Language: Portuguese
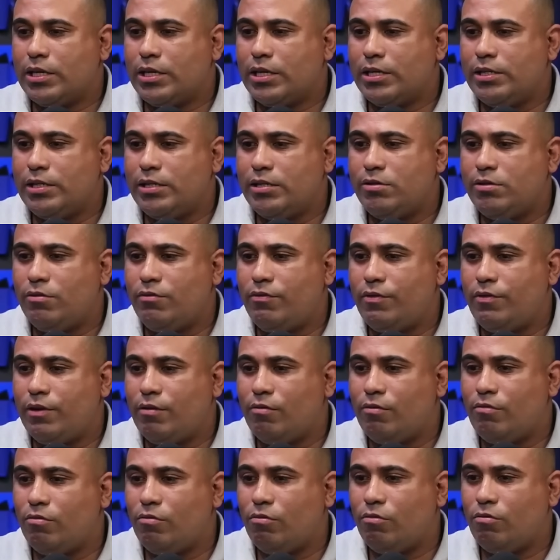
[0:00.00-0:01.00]
A gente
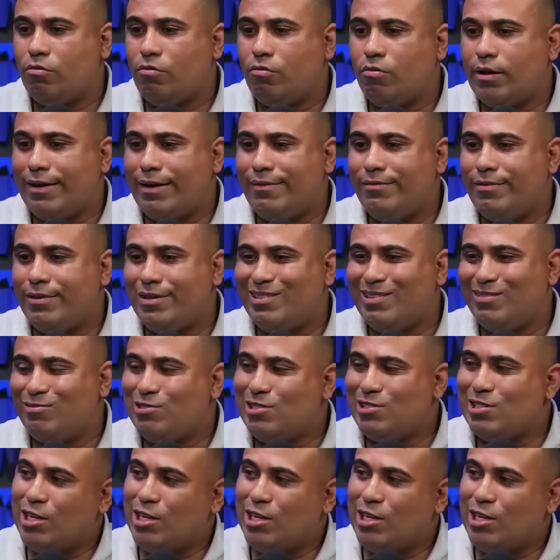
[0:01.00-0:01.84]
vendo, o caveirão